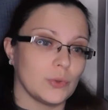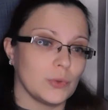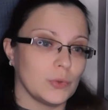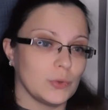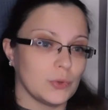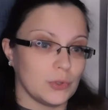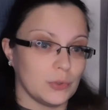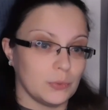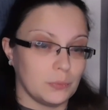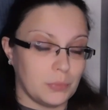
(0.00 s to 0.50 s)

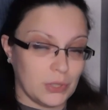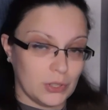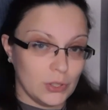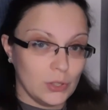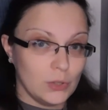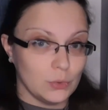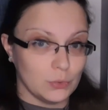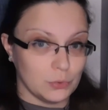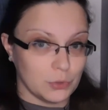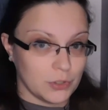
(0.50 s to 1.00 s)
от
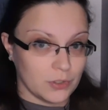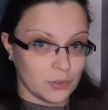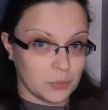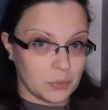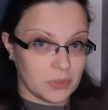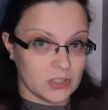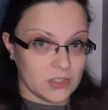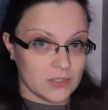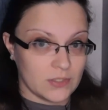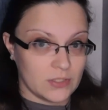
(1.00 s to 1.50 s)
предыдущего
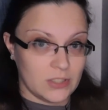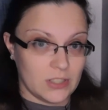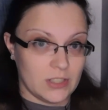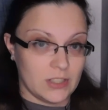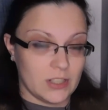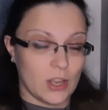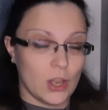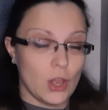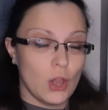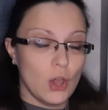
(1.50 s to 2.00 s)

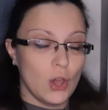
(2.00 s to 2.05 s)
произведения.